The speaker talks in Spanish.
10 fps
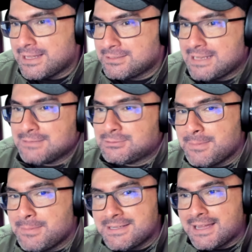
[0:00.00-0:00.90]
O sea, usted
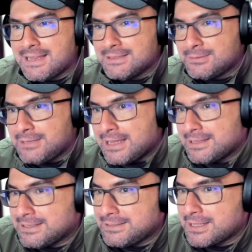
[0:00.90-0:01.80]
me dice que le dan,
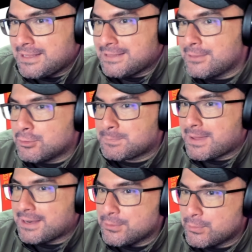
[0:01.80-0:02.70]
le dan dos
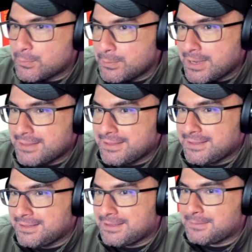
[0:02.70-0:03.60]
pares, ¿no? Una
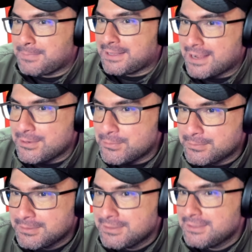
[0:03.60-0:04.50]
de verano
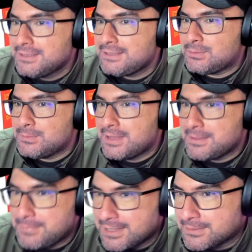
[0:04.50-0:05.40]
y una de
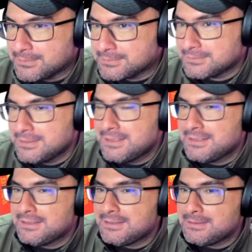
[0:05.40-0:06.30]
invierno.
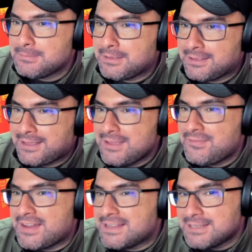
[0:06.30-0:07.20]
¿Qué
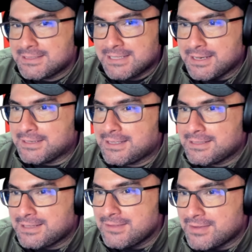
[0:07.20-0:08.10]
diferencia tiene? ¿Qué,
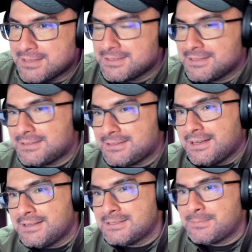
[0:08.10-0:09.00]
diferencia
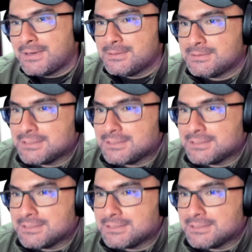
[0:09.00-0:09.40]
tienen ese par de botas?